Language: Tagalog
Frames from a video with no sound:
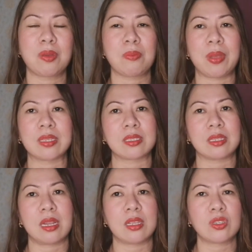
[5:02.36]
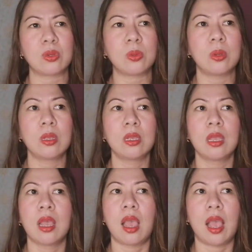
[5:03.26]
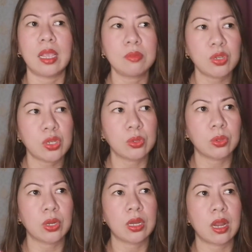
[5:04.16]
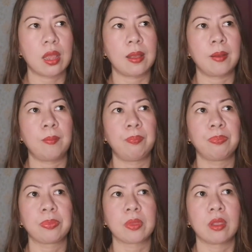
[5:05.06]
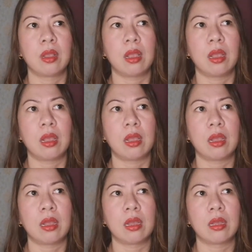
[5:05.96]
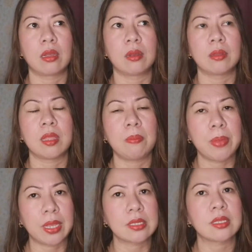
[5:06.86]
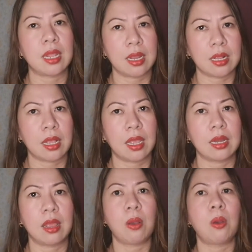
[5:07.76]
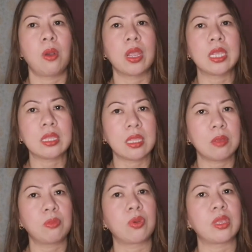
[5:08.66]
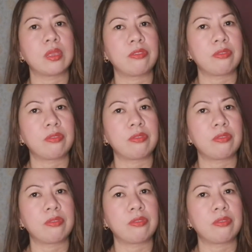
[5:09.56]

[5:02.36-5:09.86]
nila yung past nila. So, I'm sure na uh, the best talaga na hindi mo